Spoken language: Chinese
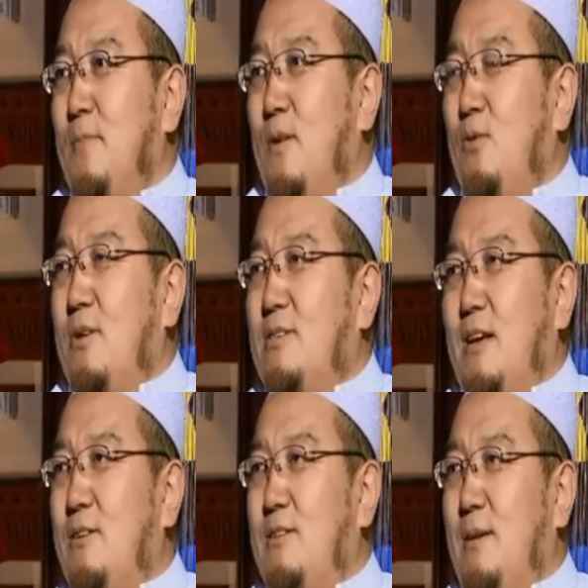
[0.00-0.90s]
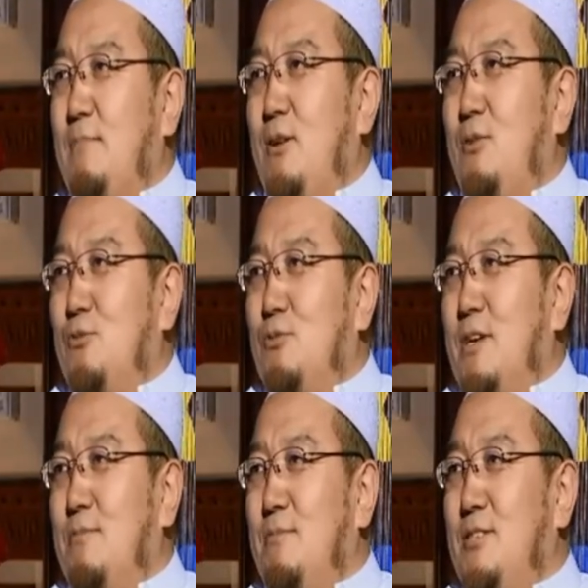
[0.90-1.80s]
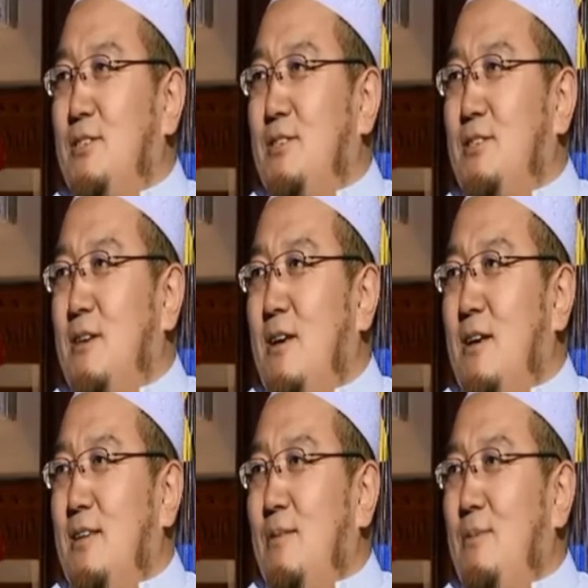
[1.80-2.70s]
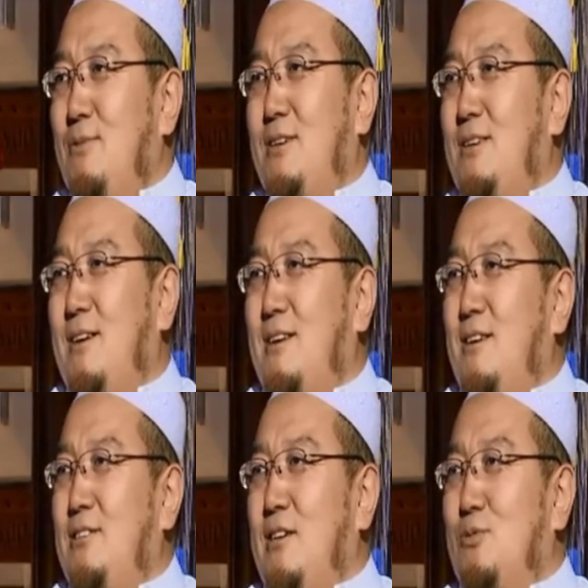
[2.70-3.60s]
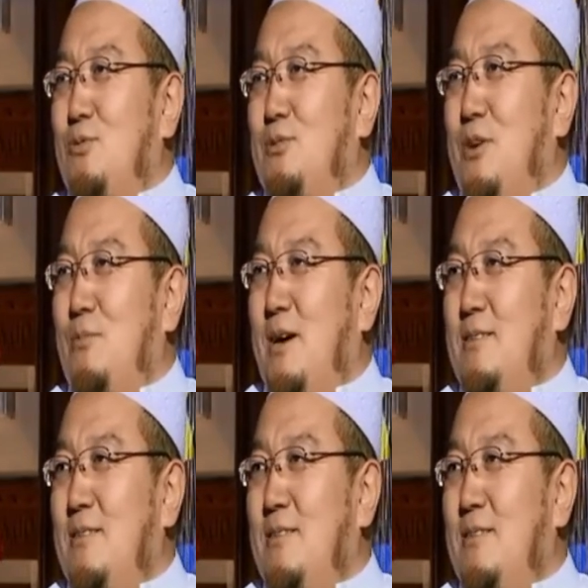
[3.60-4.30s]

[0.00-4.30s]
或者三三百六十五天，你们清真寺，你们不是一个和谐的宗教吗？